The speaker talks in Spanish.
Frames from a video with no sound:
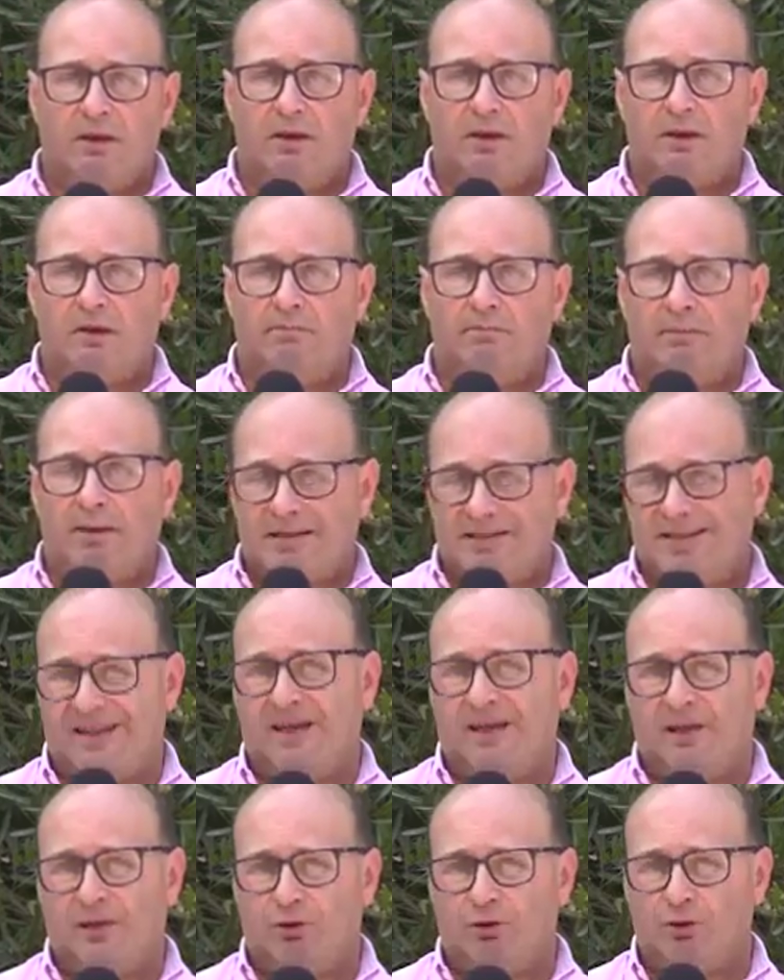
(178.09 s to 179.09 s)
En
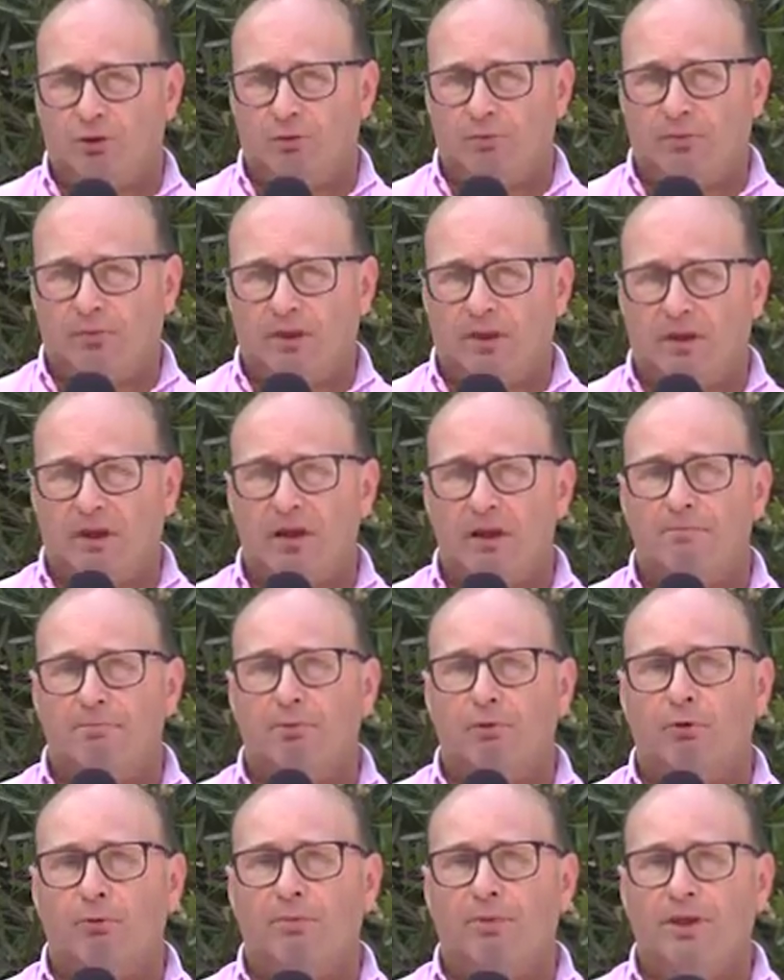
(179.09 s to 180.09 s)
base a esto, el
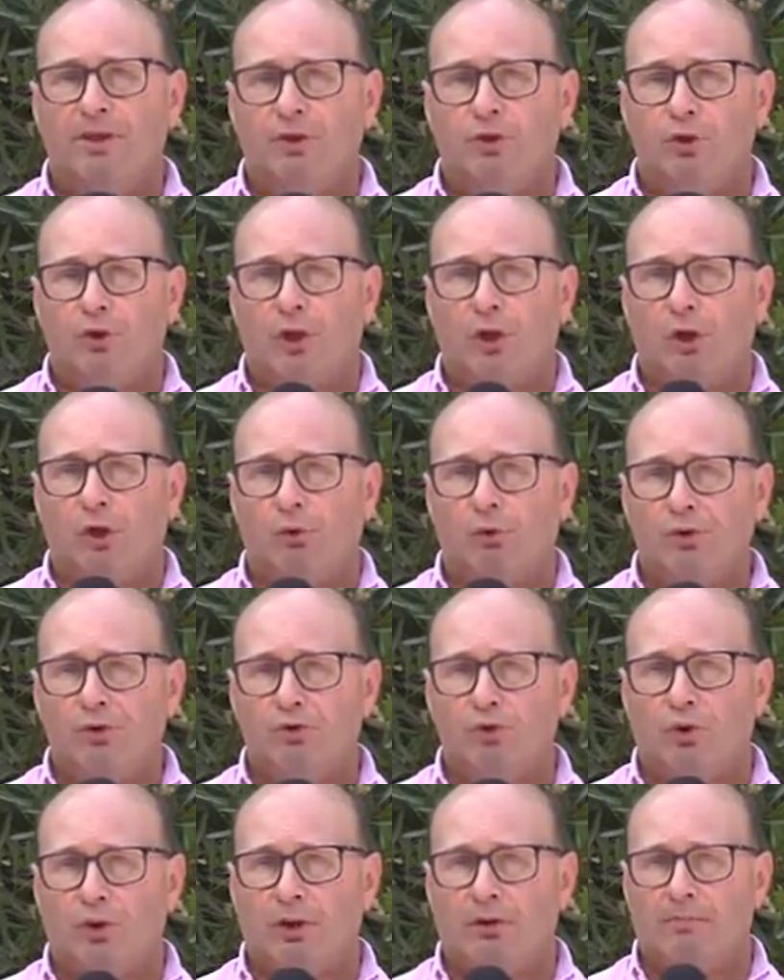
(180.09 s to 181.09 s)
promedio del
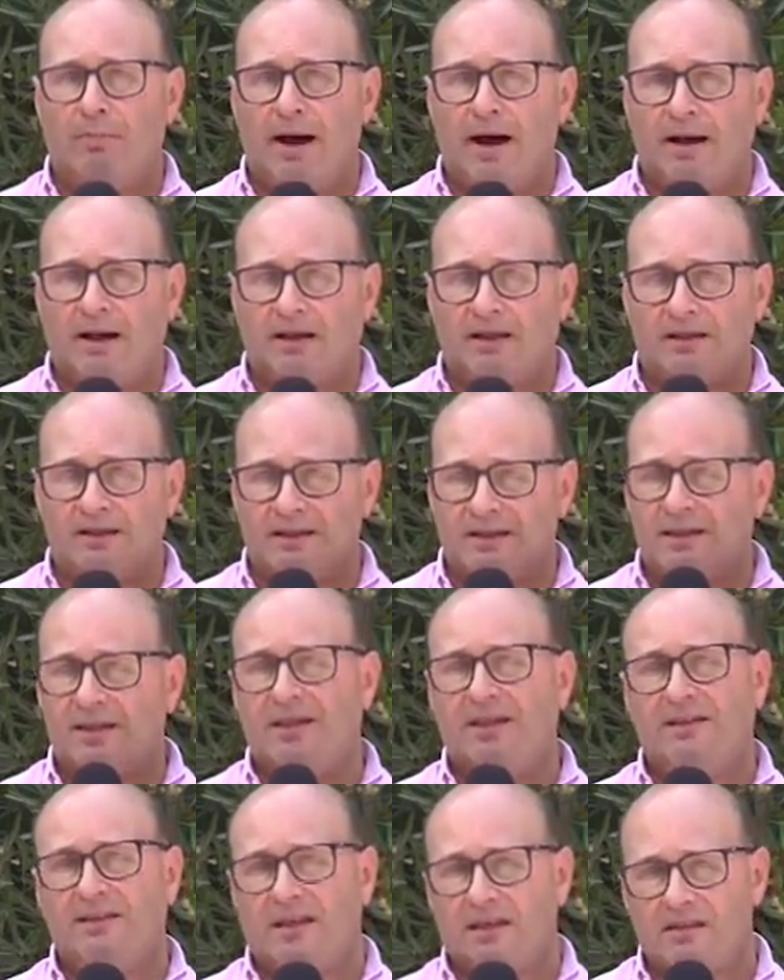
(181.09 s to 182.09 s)
novillo del MAG
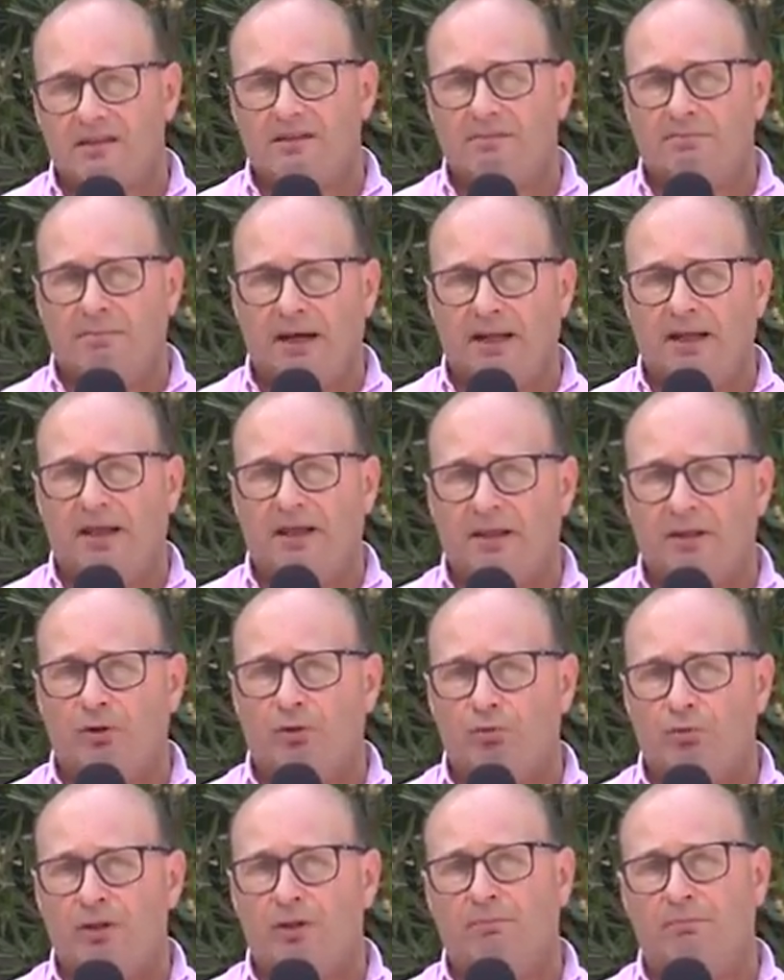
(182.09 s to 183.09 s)
de esta semana de
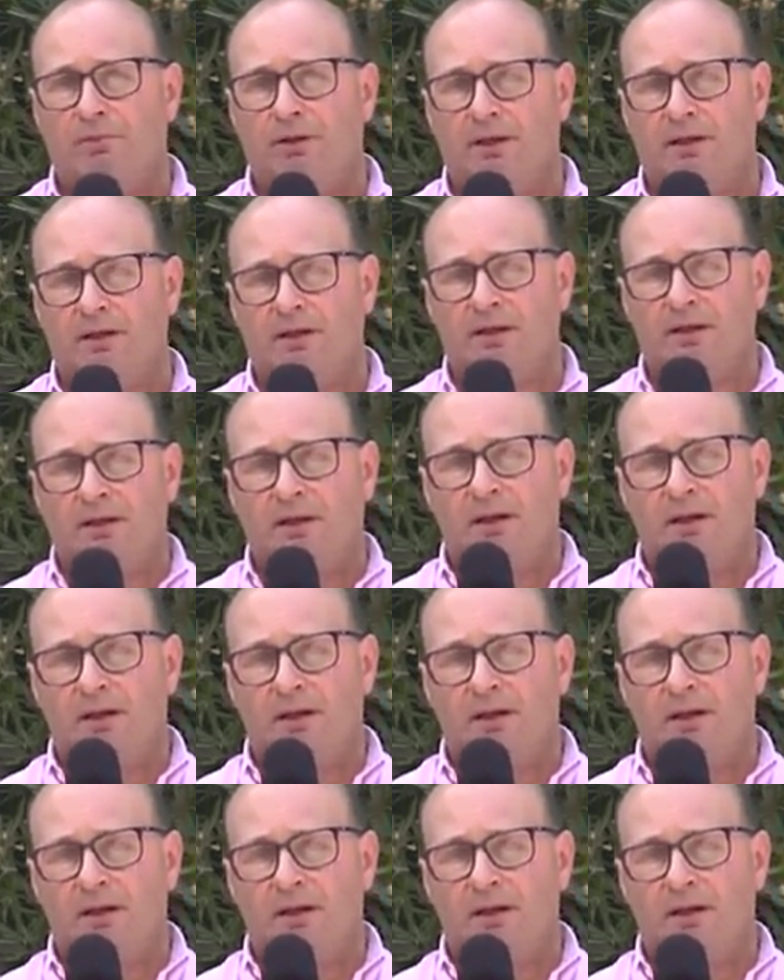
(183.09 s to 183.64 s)
noviembre